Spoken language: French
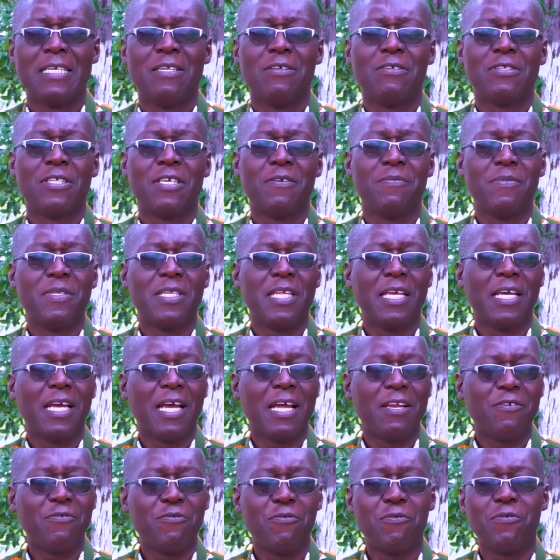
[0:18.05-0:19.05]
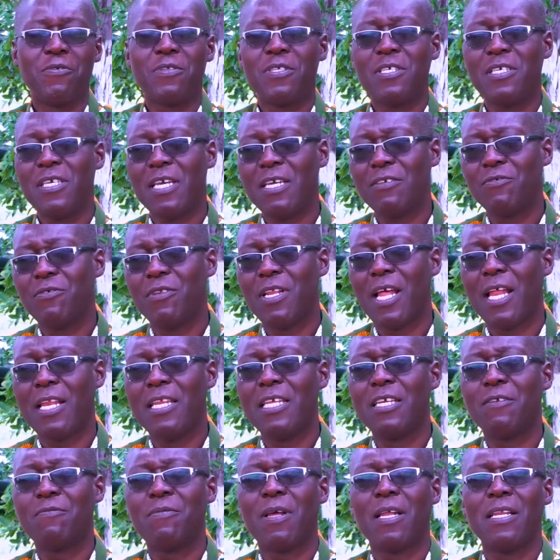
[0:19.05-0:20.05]
Le séminaire a lieu au siège de la
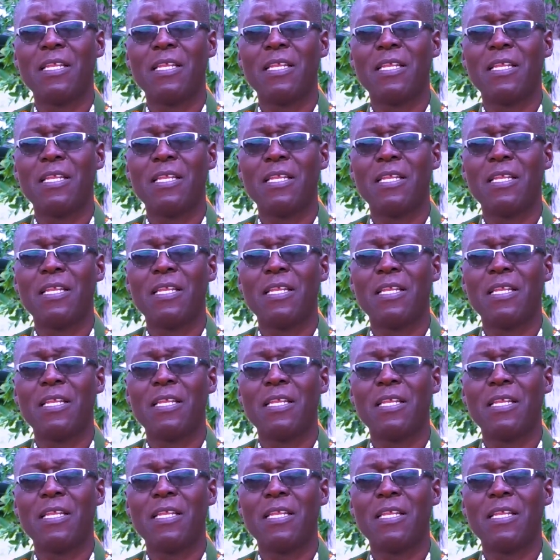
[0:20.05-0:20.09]
Ligue de